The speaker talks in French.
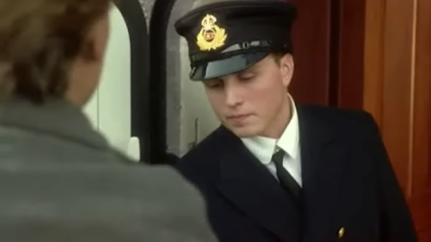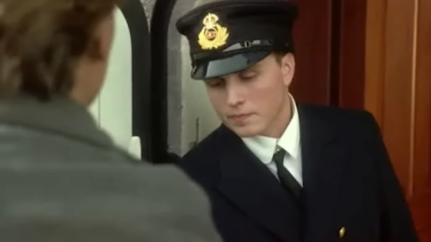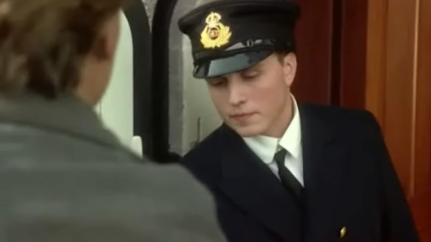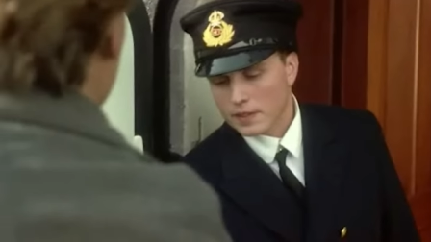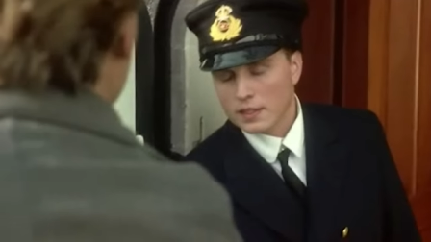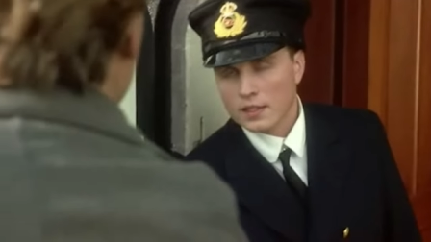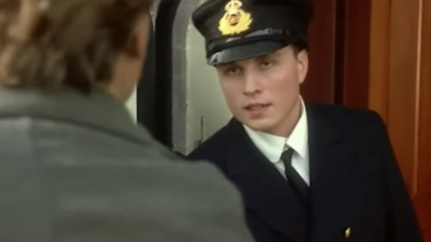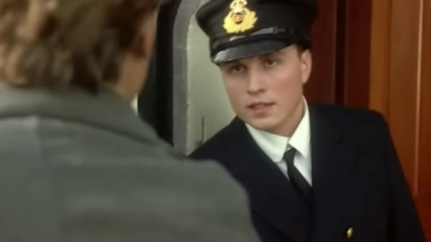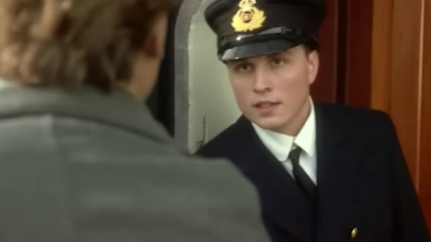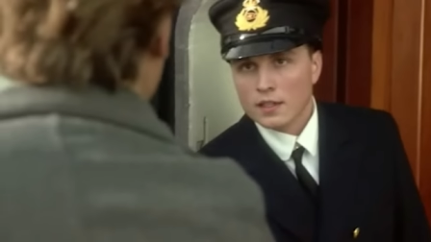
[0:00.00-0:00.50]
veut
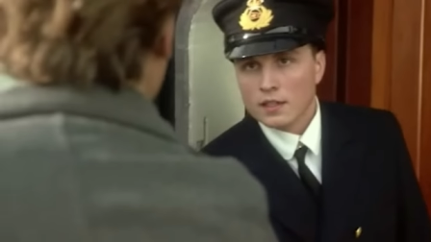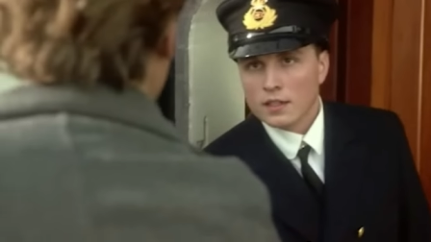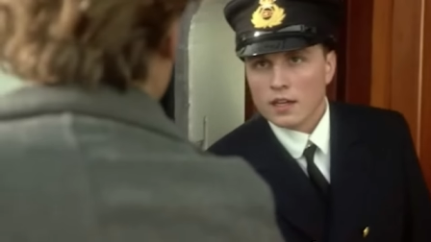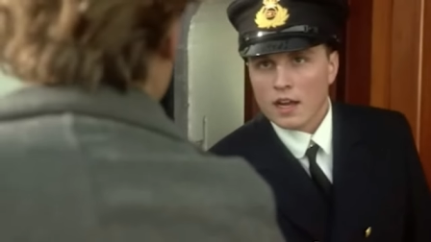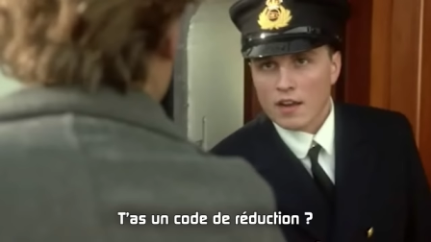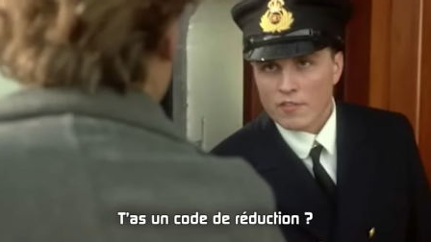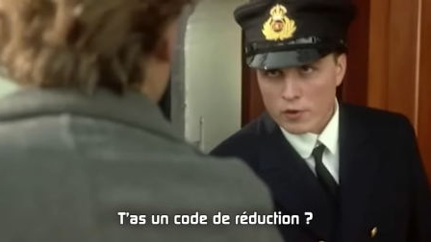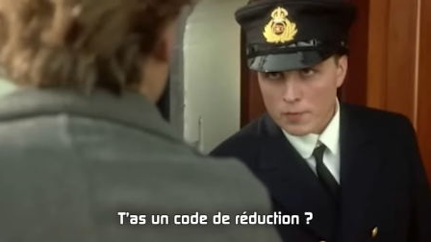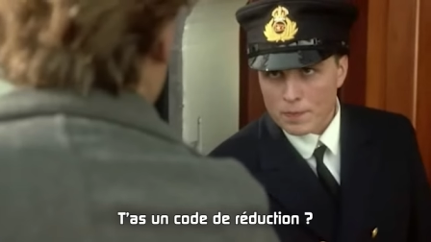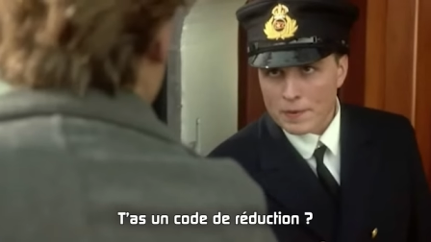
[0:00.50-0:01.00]
une coque
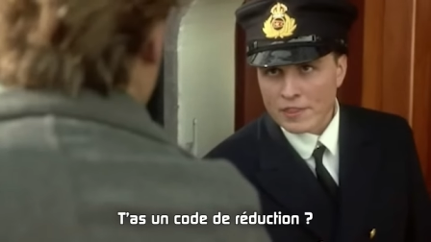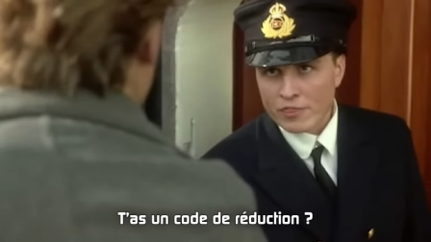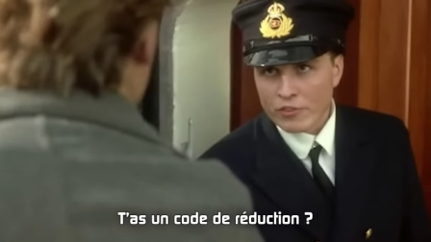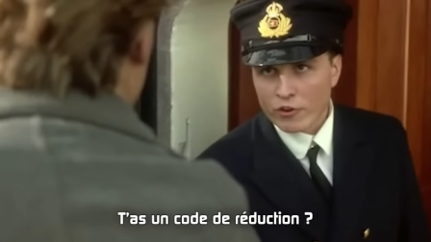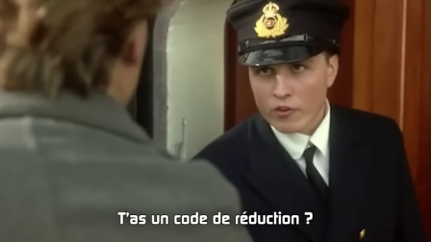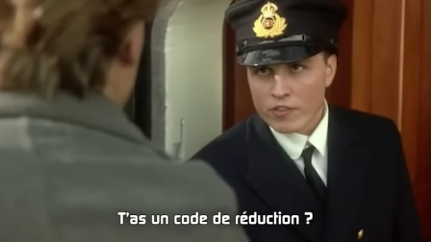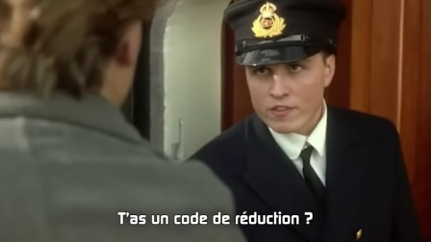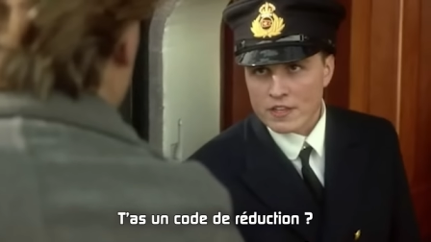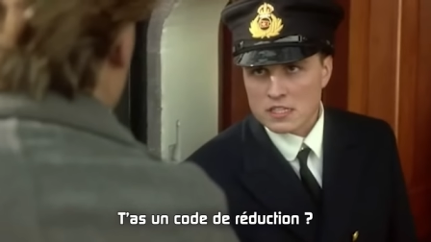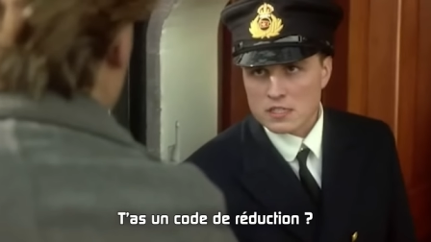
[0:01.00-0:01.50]
Et je te
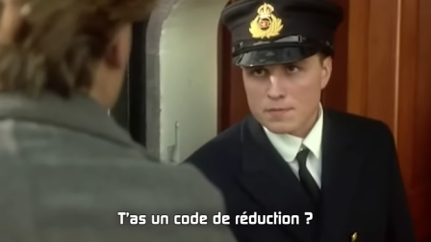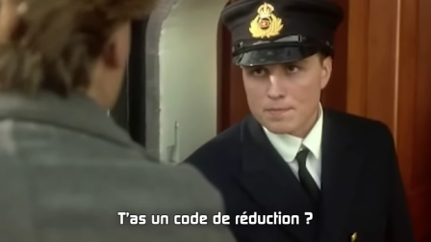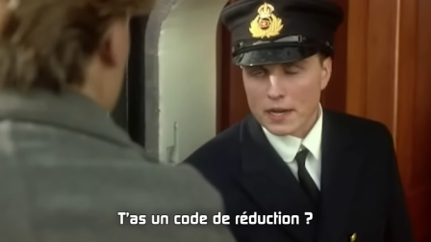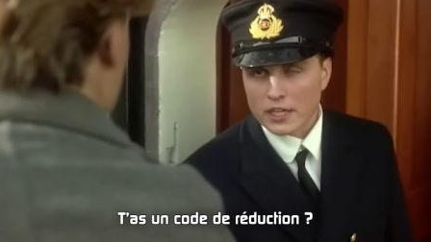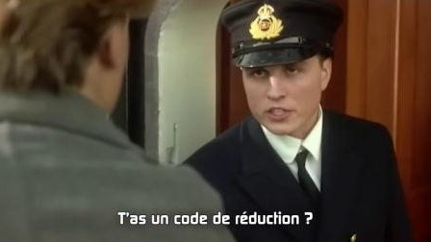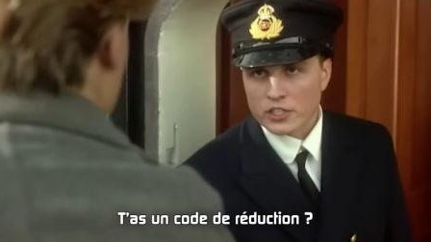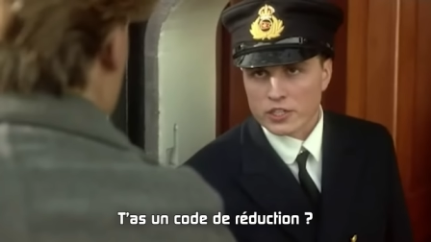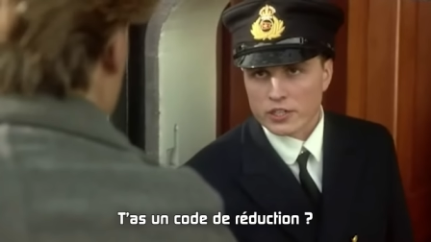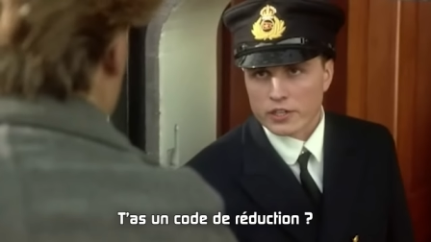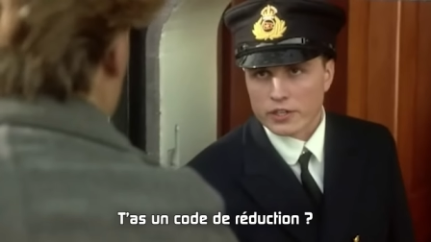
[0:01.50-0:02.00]
code de
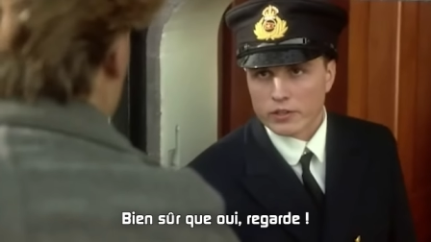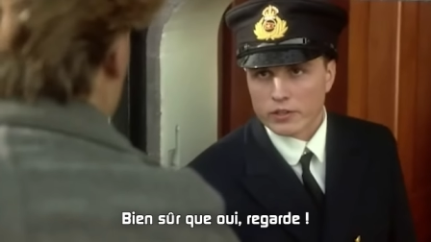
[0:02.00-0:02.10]
réduction